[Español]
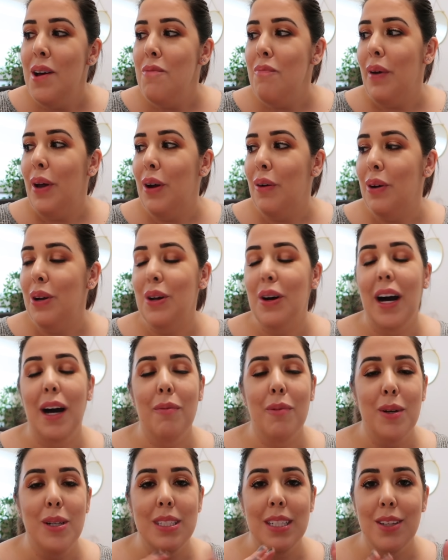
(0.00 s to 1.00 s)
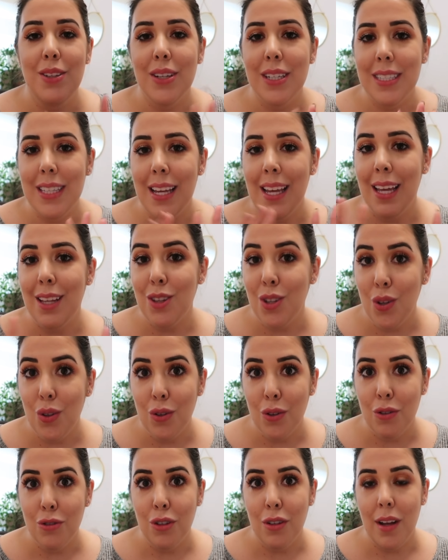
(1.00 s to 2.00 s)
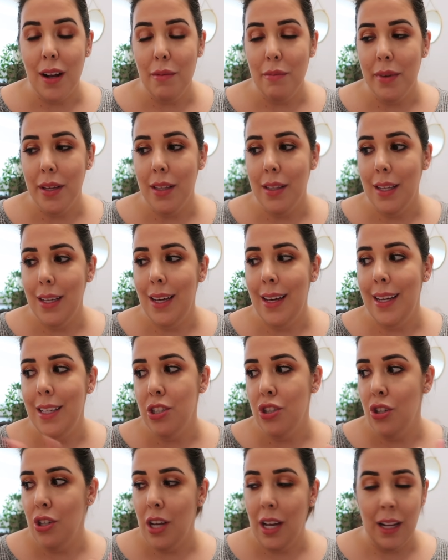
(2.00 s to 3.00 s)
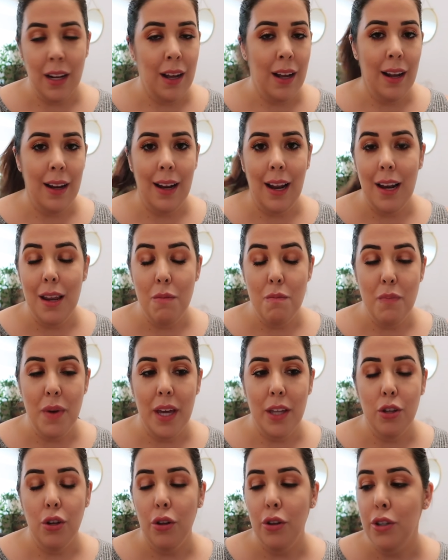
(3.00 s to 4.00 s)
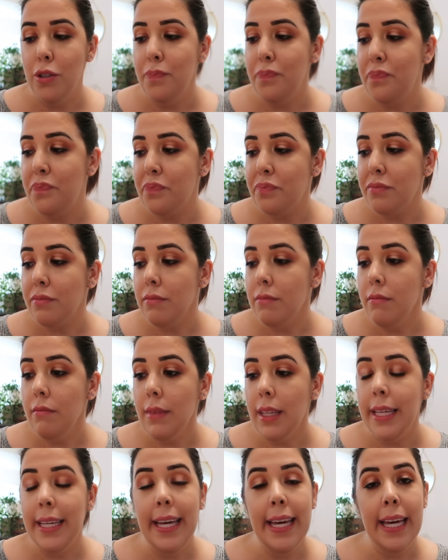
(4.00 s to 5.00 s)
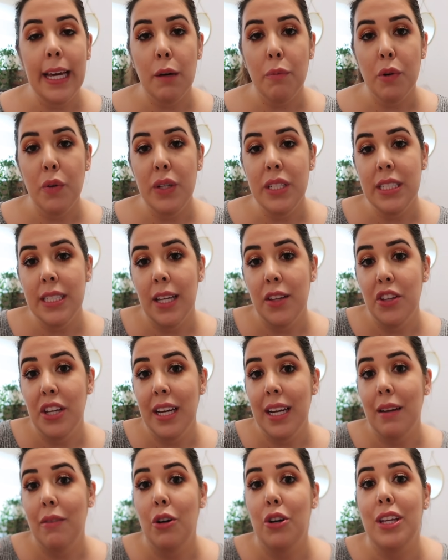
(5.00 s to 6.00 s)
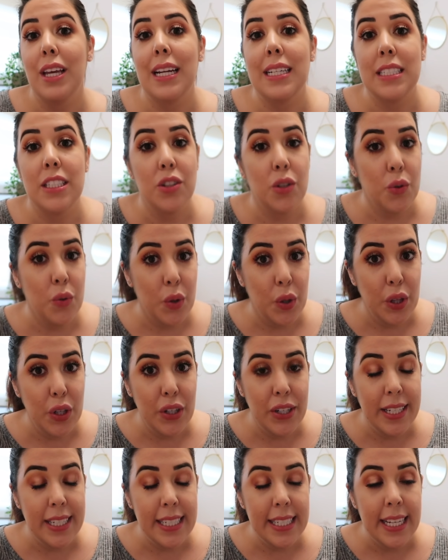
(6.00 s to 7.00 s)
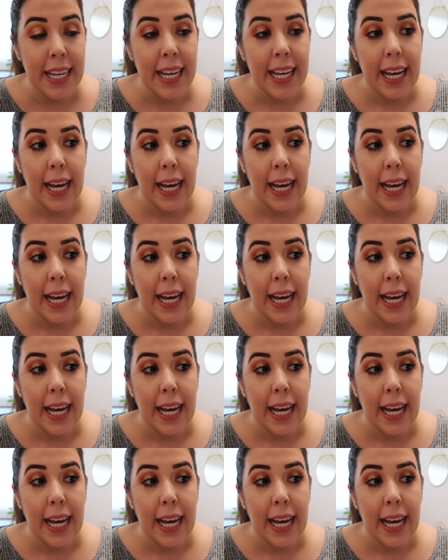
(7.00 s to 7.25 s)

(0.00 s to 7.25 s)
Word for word: Pero bueno, aprovechando que está ya todo totalmente hecho ya la limpia y todo, He aprovechado y grabado ya las introducciones,